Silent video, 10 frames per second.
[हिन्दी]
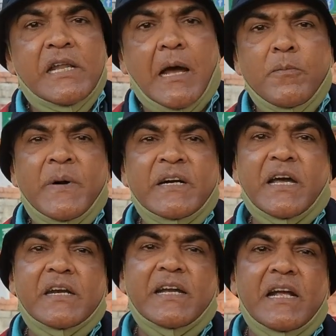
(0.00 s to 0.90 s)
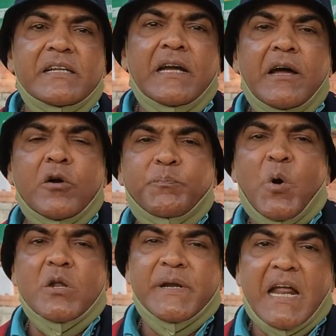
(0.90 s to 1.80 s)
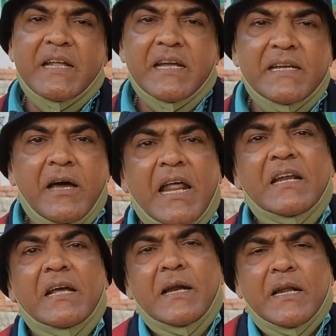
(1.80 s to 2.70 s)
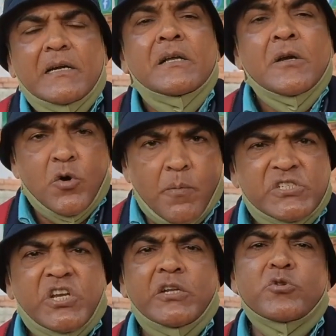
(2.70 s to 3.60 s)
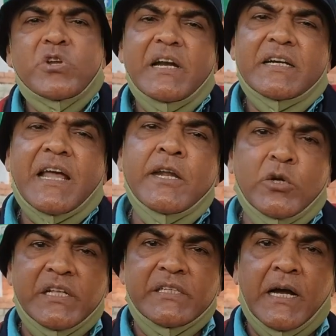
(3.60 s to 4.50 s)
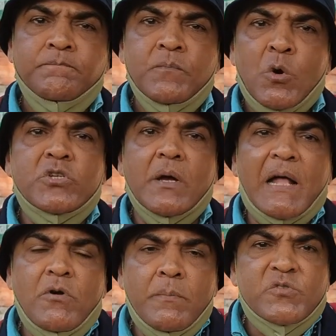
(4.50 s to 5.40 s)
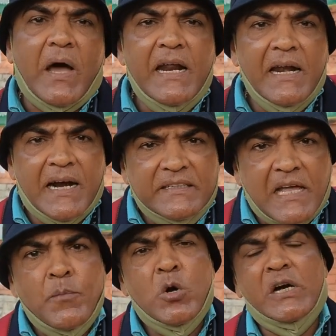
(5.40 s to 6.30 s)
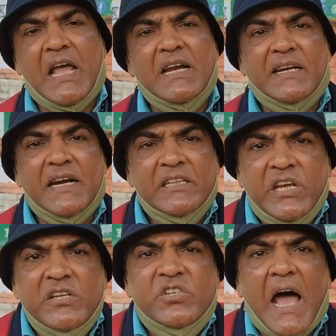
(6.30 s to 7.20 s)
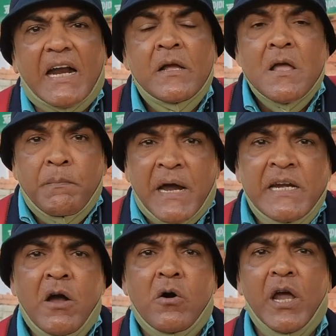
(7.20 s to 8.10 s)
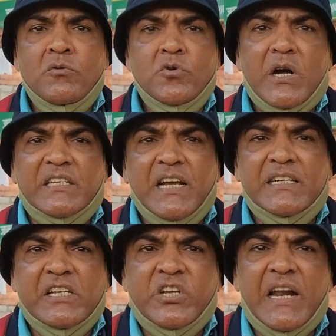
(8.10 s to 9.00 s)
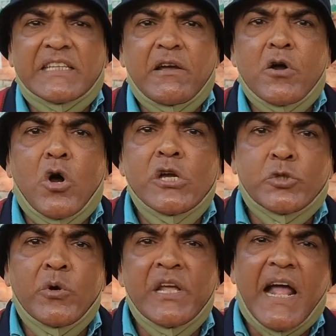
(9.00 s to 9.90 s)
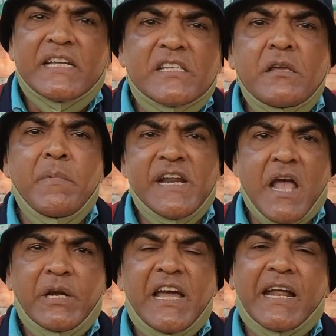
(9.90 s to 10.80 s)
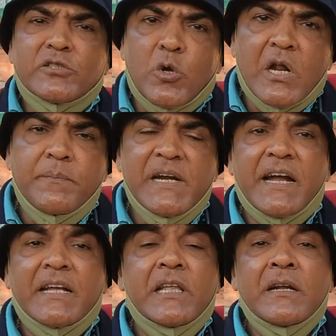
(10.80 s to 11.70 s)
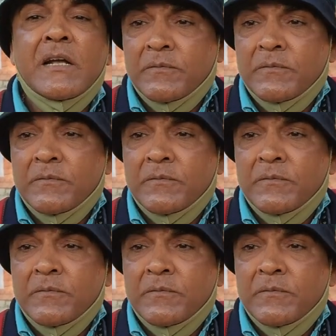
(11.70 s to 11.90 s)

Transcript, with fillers: डेवलपमेंट करने के लिए और पोर्ट बनाने के लिए अलग अलग कॉमर्शियल यूज के लिए अड्डानी को दे दिया उसके बाद वो मछुआरे लगातार भूख हड़ताल कर रहे हैं तीन चार महीने हो गए उनको करते करते चिल्ला बताते हुए कोई सुन नहीं रहा किसी मीडिया में नहीं आ रहा सोशल मीडिया के अंदर